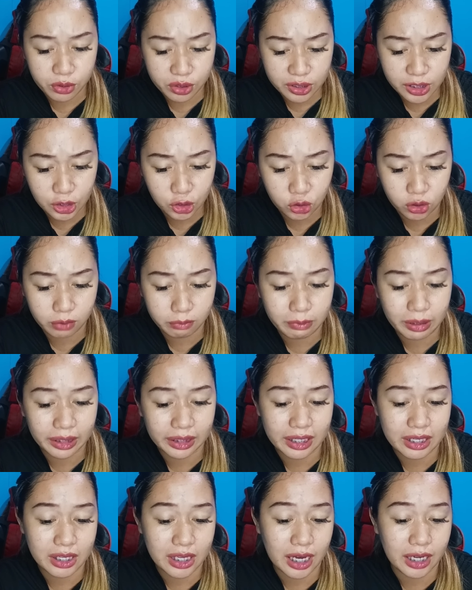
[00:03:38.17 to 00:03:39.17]
position
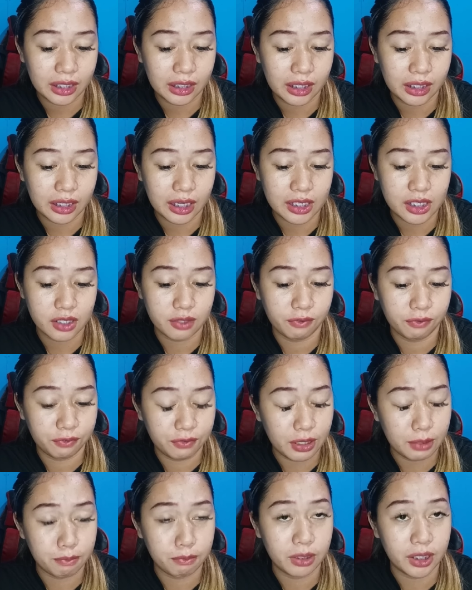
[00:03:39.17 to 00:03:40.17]
by resigning as
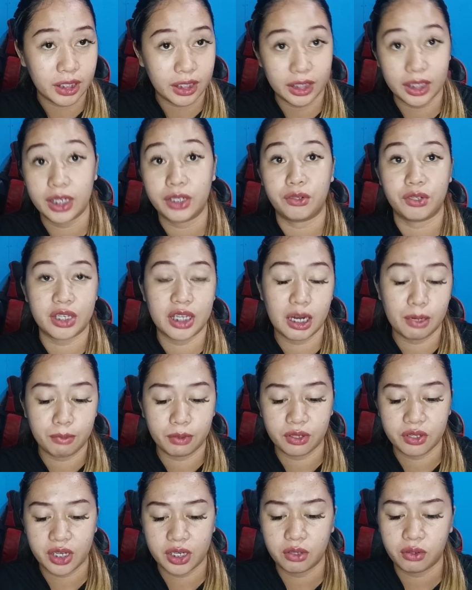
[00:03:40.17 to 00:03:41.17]
VP. Yan yung
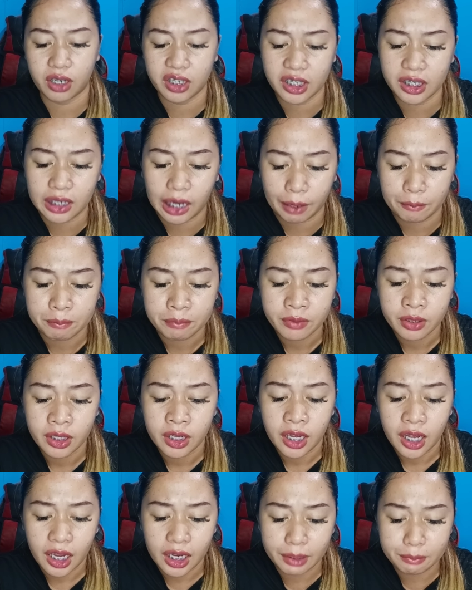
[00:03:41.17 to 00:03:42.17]
sinabi ko sa inyo kanina.
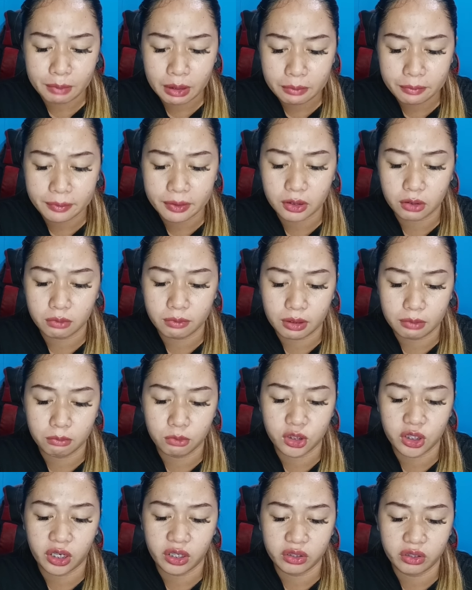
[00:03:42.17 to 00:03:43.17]
Halimbawa,
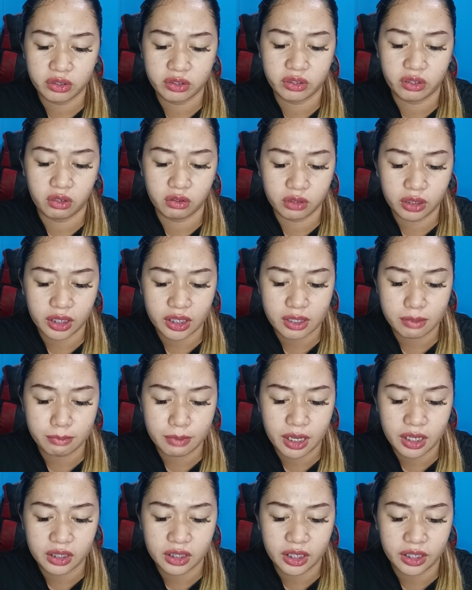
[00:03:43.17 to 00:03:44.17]
tumakbo siyang
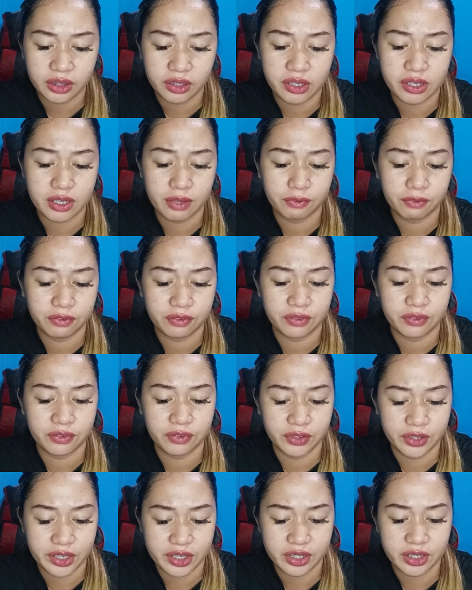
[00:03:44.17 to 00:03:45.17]
congressman either sa
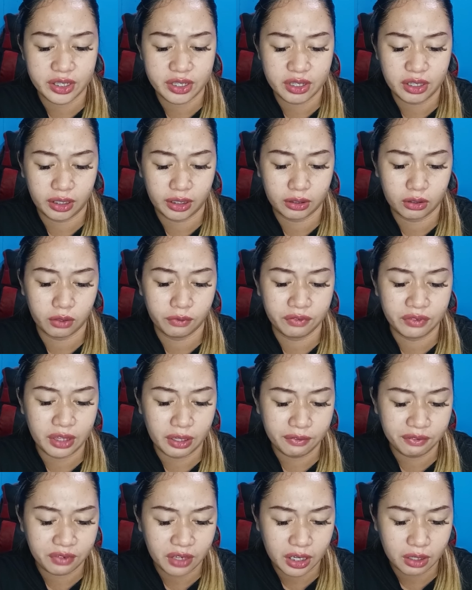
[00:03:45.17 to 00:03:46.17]
1st district of
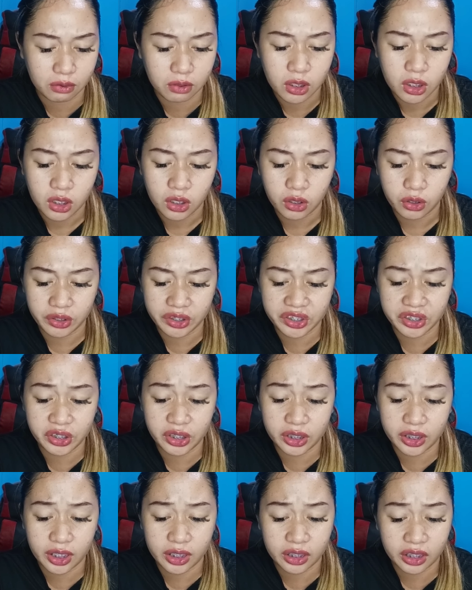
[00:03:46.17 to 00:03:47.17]
Davao or
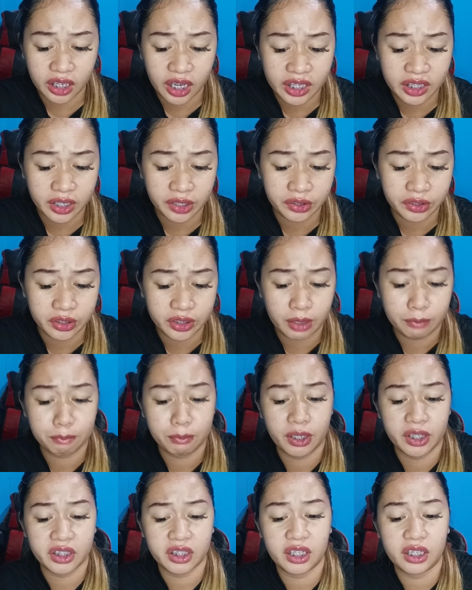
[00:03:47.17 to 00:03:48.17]
she can run under the
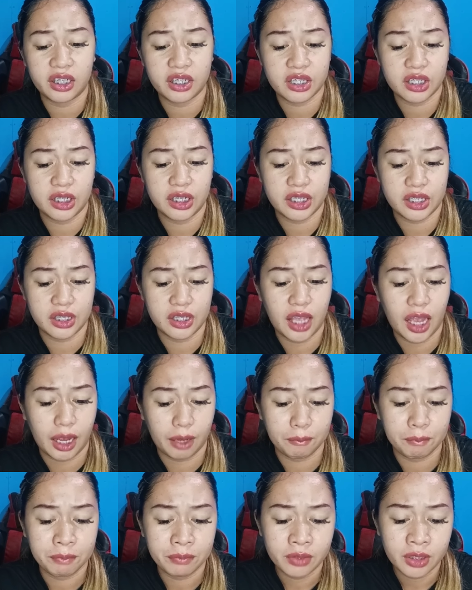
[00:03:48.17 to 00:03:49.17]
party list is the
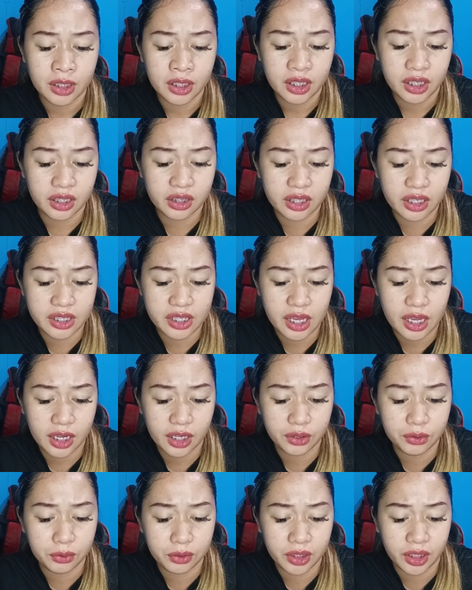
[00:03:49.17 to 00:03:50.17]
Inday
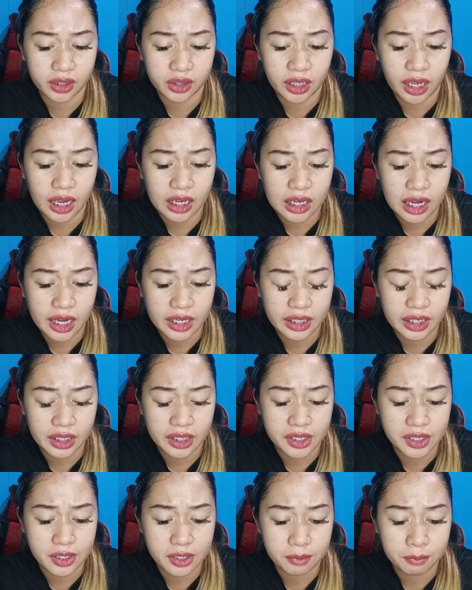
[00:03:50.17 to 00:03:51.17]
Sara Duterte
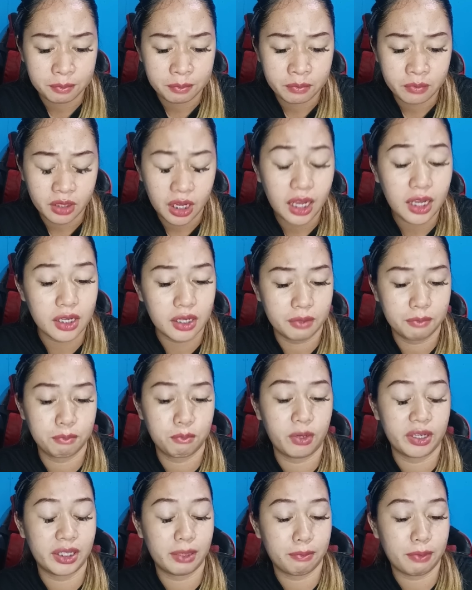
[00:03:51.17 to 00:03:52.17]
Alliance. Ah,
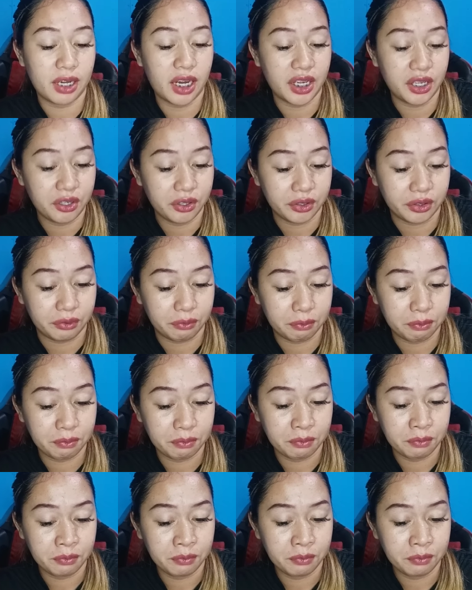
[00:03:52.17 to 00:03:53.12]
pwede pala yon.